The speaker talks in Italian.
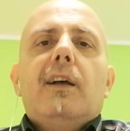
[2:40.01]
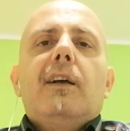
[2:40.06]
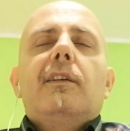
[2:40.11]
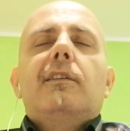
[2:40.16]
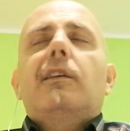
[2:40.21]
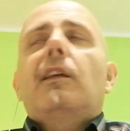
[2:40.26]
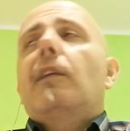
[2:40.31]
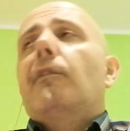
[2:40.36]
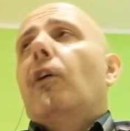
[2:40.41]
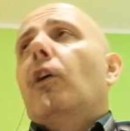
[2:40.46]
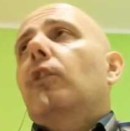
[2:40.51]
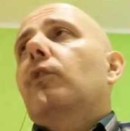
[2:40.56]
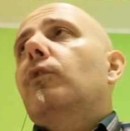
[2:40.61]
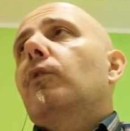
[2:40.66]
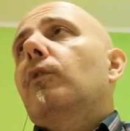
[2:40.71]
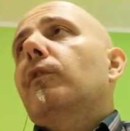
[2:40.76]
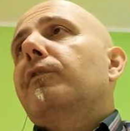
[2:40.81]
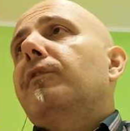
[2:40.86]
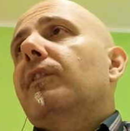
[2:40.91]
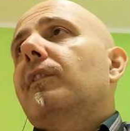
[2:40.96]
si
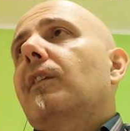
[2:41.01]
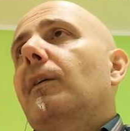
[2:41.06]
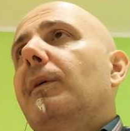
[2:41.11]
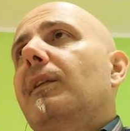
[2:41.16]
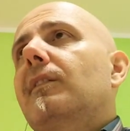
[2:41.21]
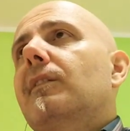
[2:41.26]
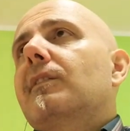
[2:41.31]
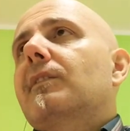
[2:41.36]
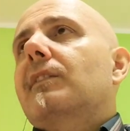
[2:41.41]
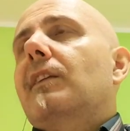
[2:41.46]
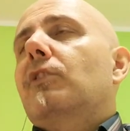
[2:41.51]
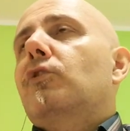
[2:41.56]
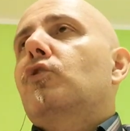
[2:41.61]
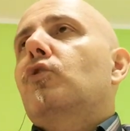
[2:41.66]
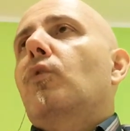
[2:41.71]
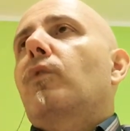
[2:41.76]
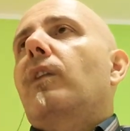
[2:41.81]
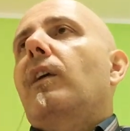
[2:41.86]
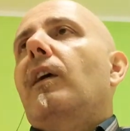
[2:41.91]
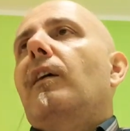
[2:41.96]
rivolgono, effettivamente
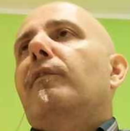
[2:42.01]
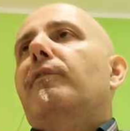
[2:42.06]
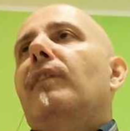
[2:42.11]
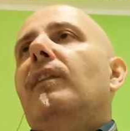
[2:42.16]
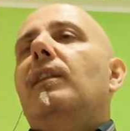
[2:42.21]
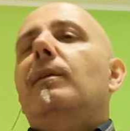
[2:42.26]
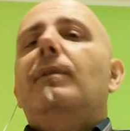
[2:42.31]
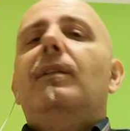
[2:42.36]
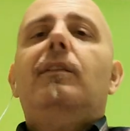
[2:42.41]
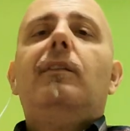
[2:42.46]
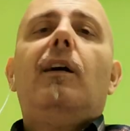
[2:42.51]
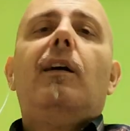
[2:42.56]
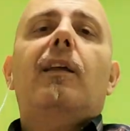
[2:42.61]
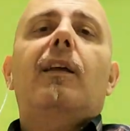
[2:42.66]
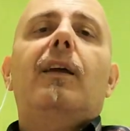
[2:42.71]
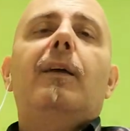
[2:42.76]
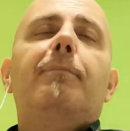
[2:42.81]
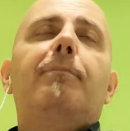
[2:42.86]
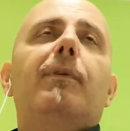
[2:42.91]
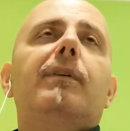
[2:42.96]
stagione
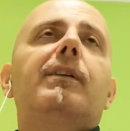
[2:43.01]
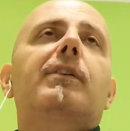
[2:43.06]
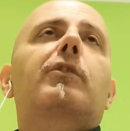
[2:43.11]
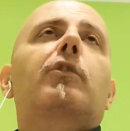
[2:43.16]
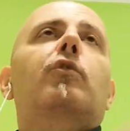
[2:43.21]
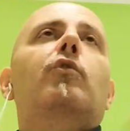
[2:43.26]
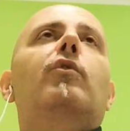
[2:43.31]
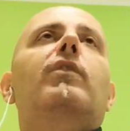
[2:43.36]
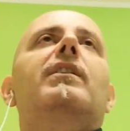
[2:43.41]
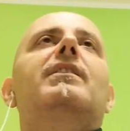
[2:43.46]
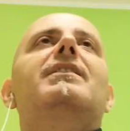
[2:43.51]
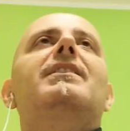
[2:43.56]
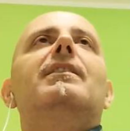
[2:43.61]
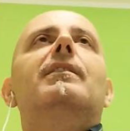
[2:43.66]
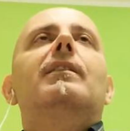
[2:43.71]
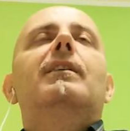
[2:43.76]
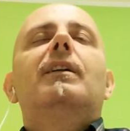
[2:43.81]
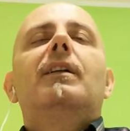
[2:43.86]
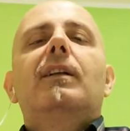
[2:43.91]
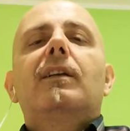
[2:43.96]
fallimentare e per il Crotone
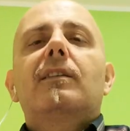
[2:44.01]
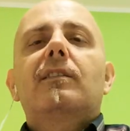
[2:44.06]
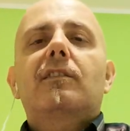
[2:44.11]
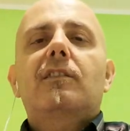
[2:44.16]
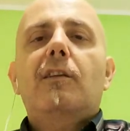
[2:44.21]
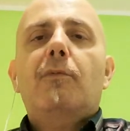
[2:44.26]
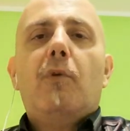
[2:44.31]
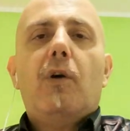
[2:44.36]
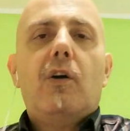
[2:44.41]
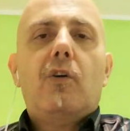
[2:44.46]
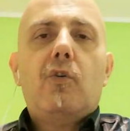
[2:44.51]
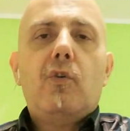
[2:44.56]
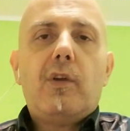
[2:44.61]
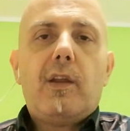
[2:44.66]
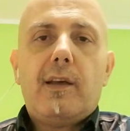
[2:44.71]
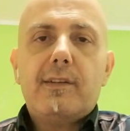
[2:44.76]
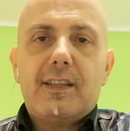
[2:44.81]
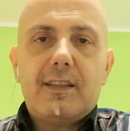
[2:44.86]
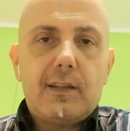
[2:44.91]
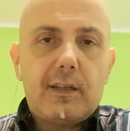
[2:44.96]
sì, si può
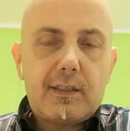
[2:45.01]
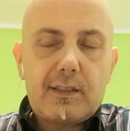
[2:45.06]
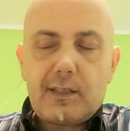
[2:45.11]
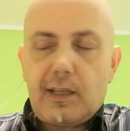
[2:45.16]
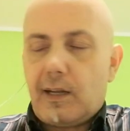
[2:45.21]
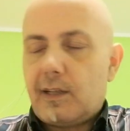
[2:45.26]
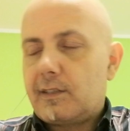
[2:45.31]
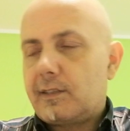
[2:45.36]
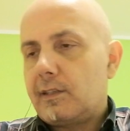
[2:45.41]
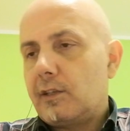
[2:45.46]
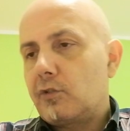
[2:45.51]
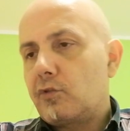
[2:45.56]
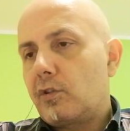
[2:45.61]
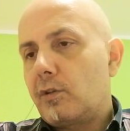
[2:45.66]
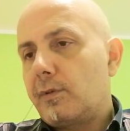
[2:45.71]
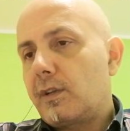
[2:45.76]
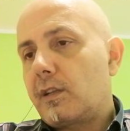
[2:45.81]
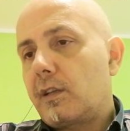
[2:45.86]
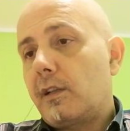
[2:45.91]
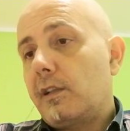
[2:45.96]
ancora raddrizzare la stagione
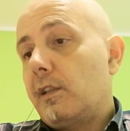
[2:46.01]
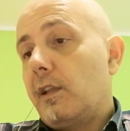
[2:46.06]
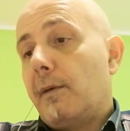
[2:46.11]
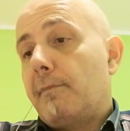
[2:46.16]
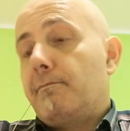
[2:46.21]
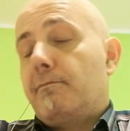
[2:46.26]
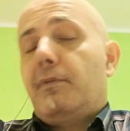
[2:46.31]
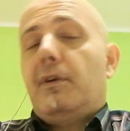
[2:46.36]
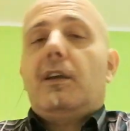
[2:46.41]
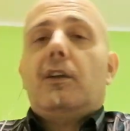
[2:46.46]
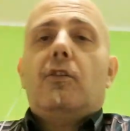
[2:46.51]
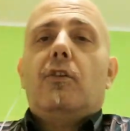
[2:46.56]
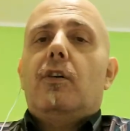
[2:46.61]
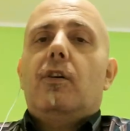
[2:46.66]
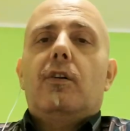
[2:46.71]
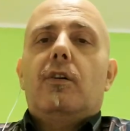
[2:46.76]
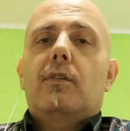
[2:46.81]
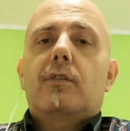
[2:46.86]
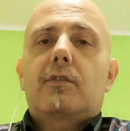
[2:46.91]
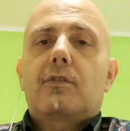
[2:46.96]
per carità,
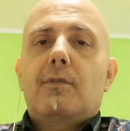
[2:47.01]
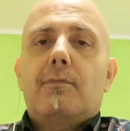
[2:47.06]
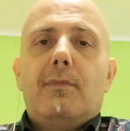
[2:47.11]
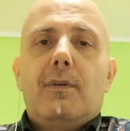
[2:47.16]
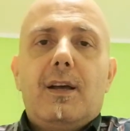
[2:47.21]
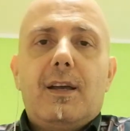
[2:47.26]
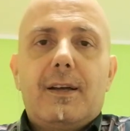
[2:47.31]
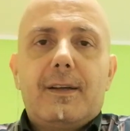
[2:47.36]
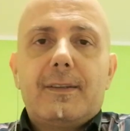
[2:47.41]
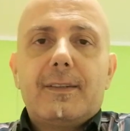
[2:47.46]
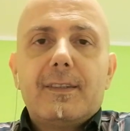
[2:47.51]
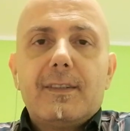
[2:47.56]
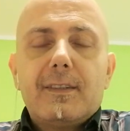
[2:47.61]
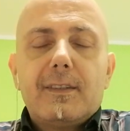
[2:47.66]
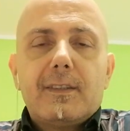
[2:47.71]
però insomma